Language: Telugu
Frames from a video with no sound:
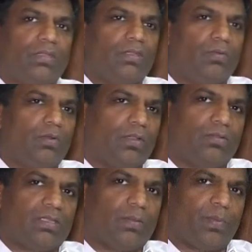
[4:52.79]
త్రీ జీవన్
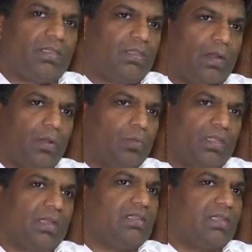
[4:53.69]
రద్దు చేసే పరిస్థితి వాళ్ళకు
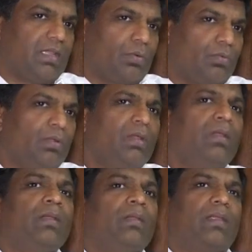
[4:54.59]
ఉంది కానీ చేయరు
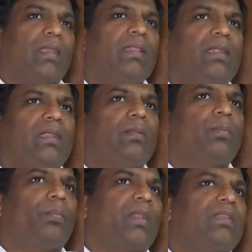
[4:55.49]
ఏంటంటే
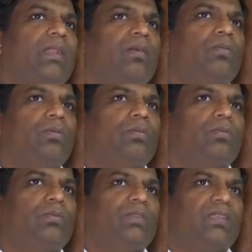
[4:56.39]
ప్రజలకు
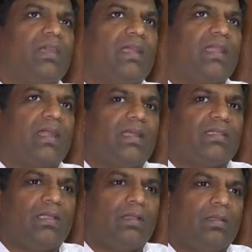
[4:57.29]
నిజంగా
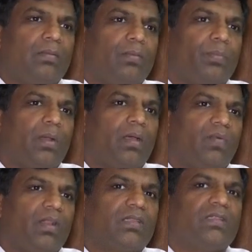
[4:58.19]
ఎక్కడైతే పా
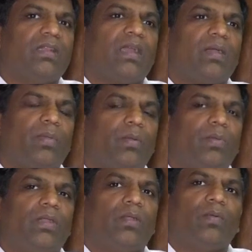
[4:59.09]
వలస జిల్లాగా పేరు
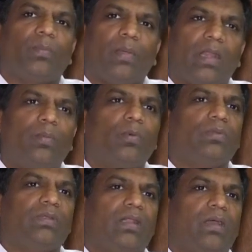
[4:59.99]
పొందినటువంటి
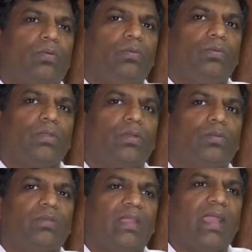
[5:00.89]
పాలమూరు జిల్లాకు
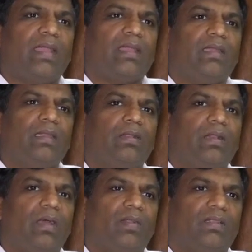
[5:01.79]
ఈరోజు న్యాయంగా నీళ్లు
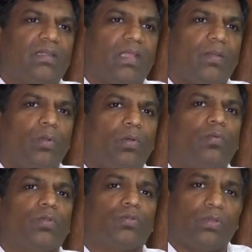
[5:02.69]
రావాల్సిన టైంలో
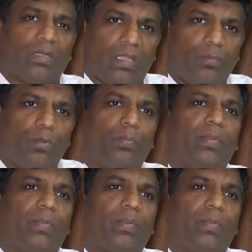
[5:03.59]
వస్తున్న టైంలో